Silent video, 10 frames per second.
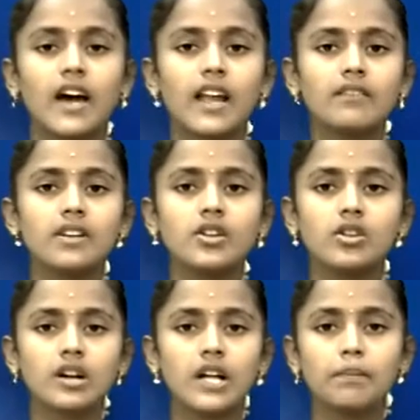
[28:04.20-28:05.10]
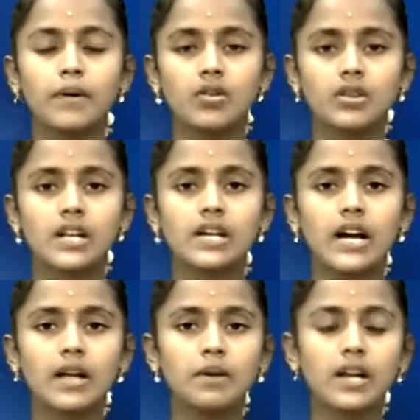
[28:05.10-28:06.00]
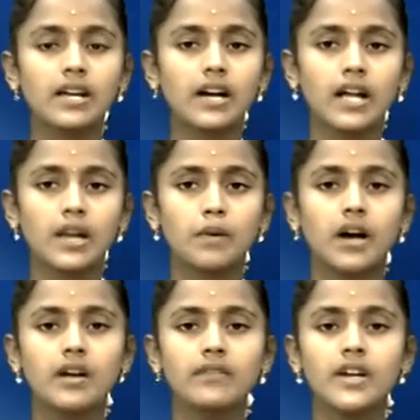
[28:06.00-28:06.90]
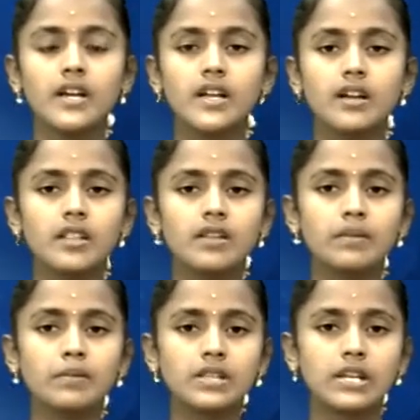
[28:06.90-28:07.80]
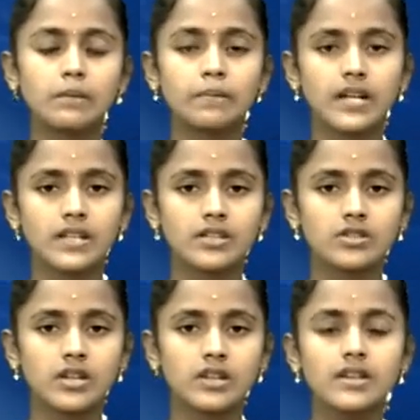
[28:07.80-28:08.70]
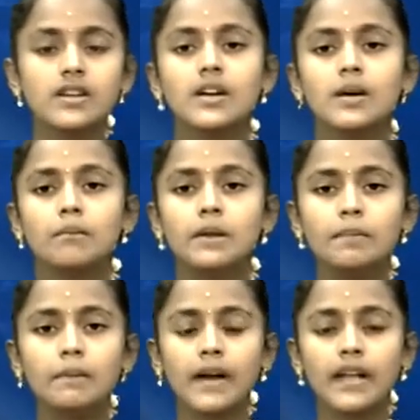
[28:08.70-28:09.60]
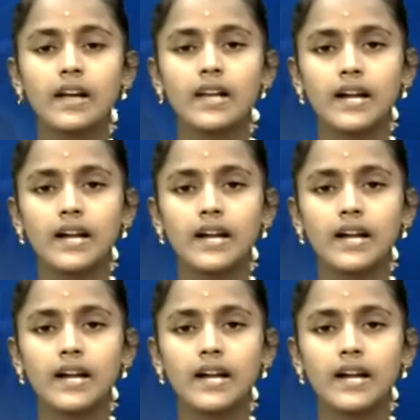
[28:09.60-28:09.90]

அரவி டோரோடா பகுதியில் கனமழை காரணமாக வீடு இடிந்து விபத்து ஏற்பட்டதை தொடர்ந்து மீட்பு பணிகள்